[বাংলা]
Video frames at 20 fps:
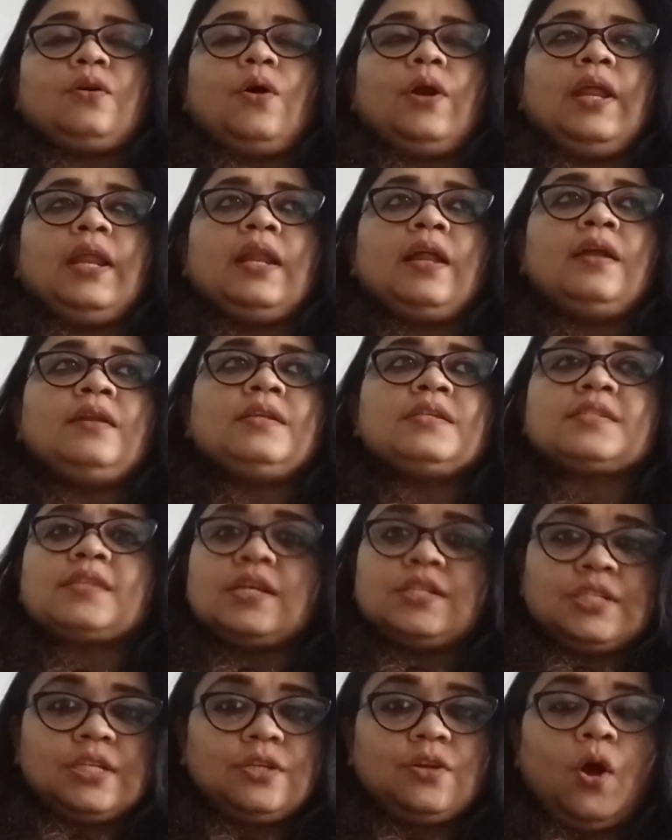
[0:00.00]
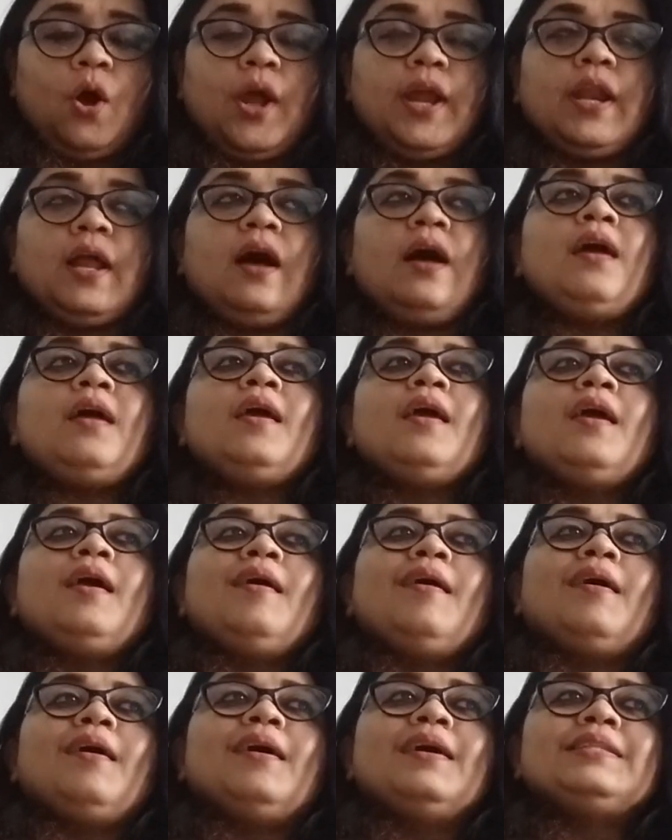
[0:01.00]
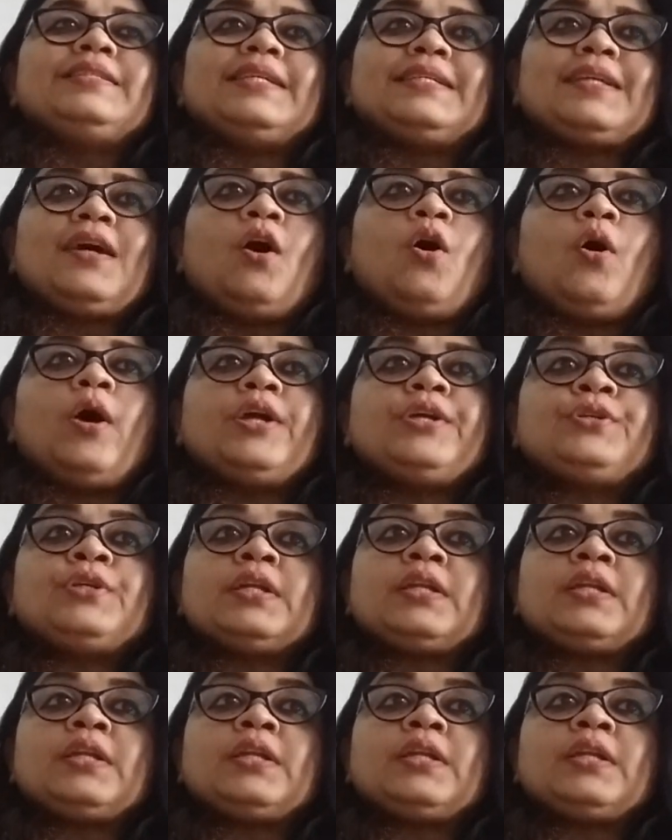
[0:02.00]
করে না ডিসকাশন হয় না যেটা হয়